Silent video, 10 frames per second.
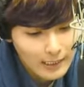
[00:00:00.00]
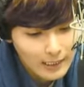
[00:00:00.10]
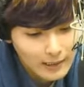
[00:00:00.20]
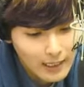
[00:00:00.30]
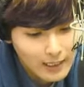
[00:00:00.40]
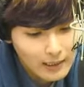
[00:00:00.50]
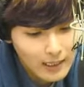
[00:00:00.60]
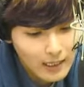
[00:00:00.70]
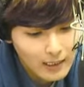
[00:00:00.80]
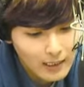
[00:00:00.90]

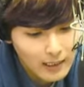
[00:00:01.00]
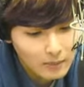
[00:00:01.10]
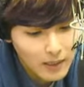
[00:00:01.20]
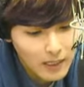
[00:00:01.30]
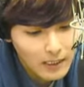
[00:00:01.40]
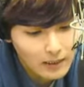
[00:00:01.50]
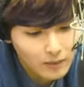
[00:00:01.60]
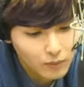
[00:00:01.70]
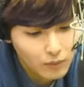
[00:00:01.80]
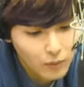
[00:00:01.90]

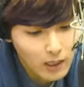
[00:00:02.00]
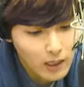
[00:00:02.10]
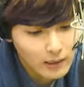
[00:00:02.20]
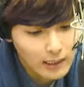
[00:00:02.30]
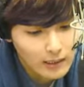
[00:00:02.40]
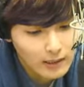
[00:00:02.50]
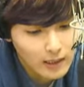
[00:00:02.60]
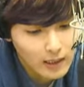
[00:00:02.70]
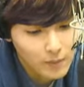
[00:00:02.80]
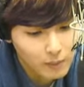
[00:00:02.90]
내리사랑이라지만 부모가
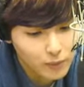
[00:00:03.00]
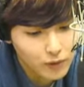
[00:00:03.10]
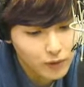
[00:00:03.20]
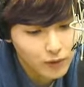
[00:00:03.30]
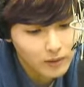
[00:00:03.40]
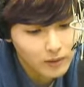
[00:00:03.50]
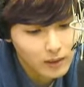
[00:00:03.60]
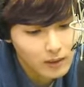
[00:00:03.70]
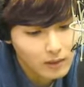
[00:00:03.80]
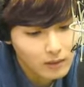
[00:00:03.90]
자식에게 베푸는 것들이